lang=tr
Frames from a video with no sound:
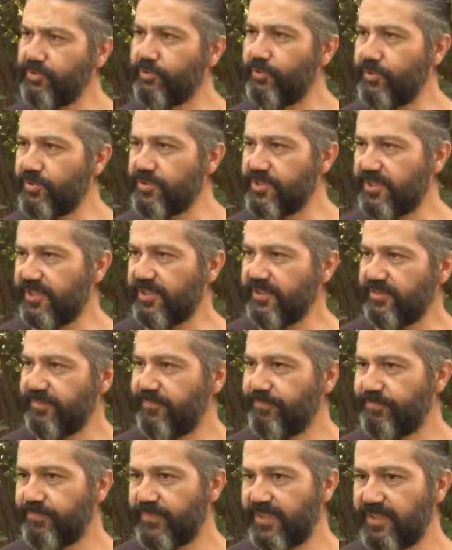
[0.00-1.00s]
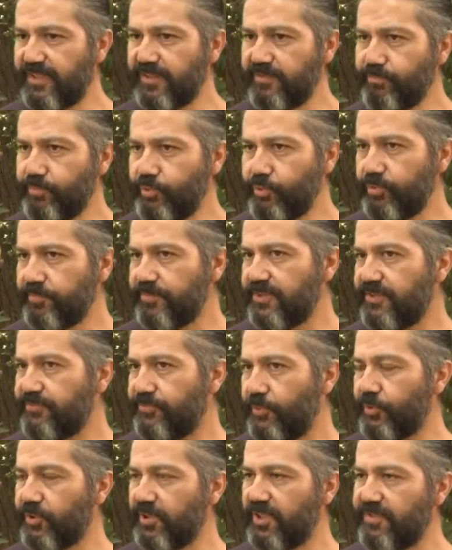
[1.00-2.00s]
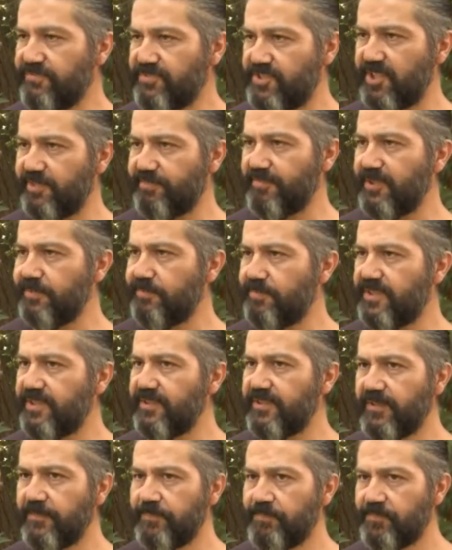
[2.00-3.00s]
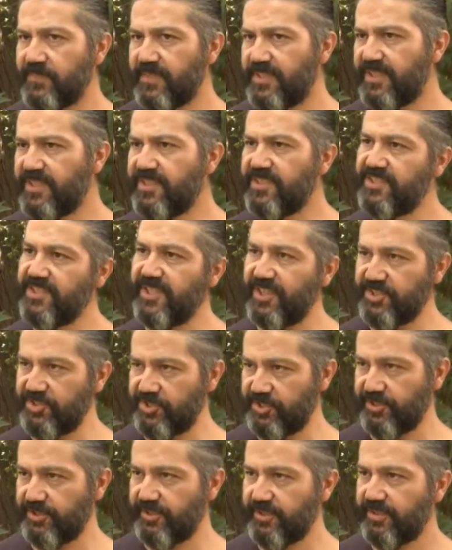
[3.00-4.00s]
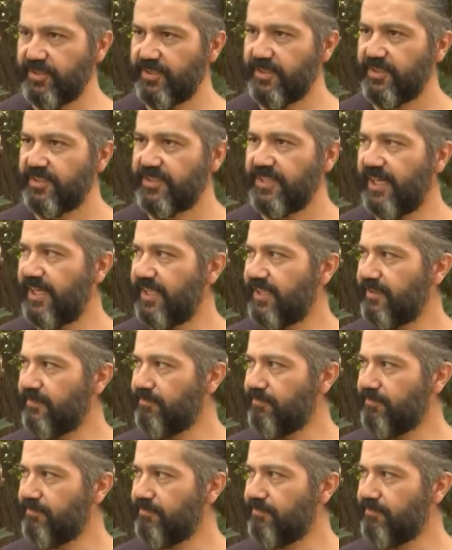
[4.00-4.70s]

olsa e, bu bir fotoğraf çekmek bir ihtiyaç. Yani